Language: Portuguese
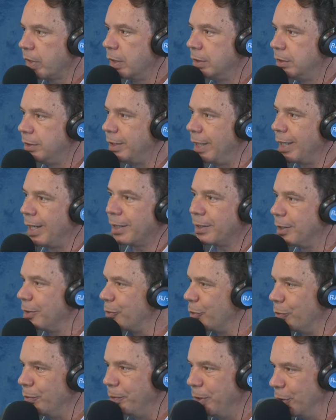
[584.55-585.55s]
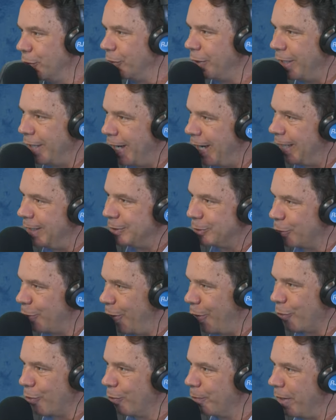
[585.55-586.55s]
Será que com mil reais ou
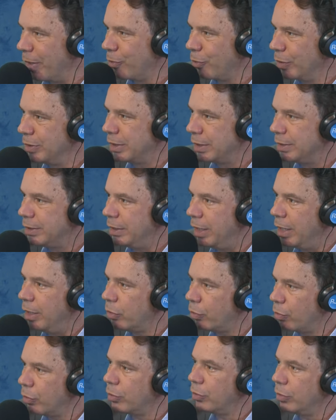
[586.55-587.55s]
alguma coisa assim ele